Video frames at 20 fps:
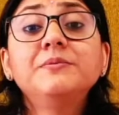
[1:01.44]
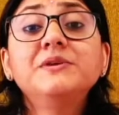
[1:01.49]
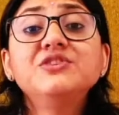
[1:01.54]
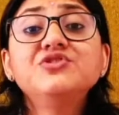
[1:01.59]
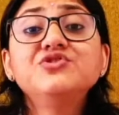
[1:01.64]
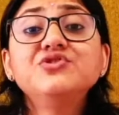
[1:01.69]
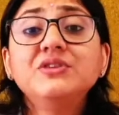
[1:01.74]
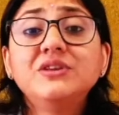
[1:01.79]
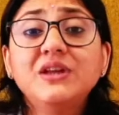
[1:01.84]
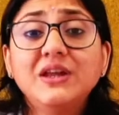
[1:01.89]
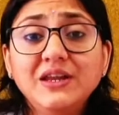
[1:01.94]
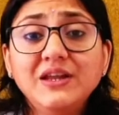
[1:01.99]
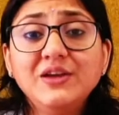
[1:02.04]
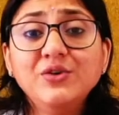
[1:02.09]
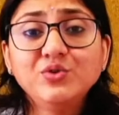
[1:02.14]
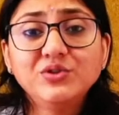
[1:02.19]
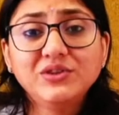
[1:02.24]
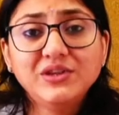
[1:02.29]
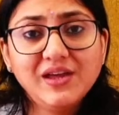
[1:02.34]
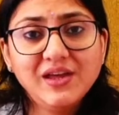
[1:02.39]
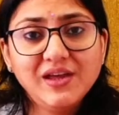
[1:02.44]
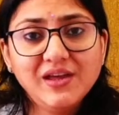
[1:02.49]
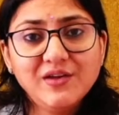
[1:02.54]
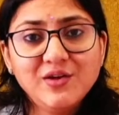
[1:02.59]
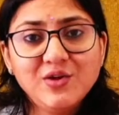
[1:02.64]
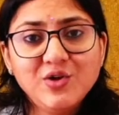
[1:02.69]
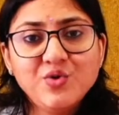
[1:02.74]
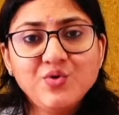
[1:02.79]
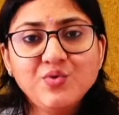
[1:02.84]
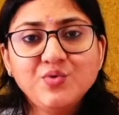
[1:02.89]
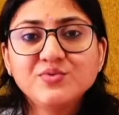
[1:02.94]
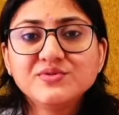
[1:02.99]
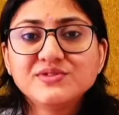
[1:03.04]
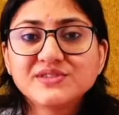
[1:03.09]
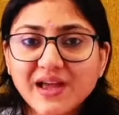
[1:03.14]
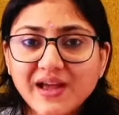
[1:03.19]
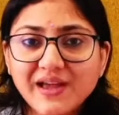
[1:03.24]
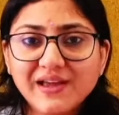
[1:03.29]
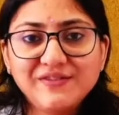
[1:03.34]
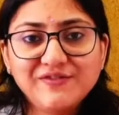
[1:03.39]
की जो नली होती है
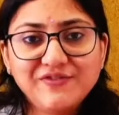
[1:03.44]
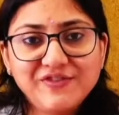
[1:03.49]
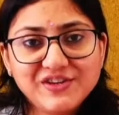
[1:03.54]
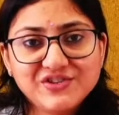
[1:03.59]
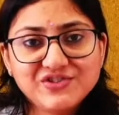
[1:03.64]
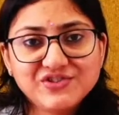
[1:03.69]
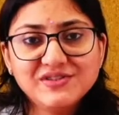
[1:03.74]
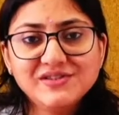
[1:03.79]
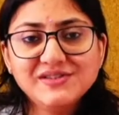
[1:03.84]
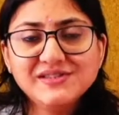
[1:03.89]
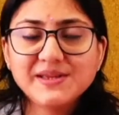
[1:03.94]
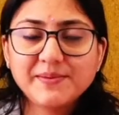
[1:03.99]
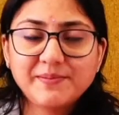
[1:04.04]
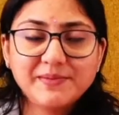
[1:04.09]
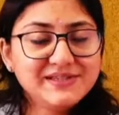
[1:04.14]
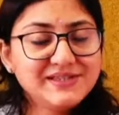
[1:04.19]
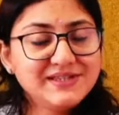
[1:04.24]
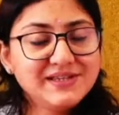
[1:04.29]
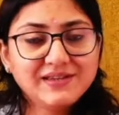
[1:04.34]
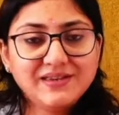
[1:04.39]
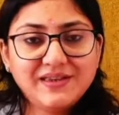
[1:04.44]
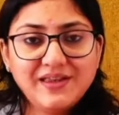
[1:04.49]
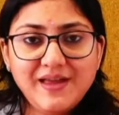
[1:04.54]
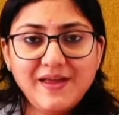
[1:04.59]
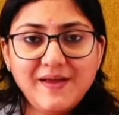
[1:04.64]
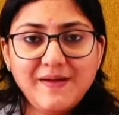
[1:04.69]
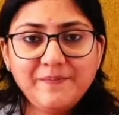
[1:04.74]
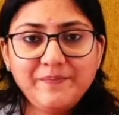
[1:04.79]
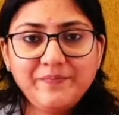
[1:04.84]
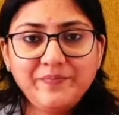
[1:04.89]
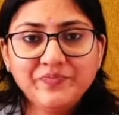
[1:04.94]
उसका इन्फेक्शन समझ सकते हैं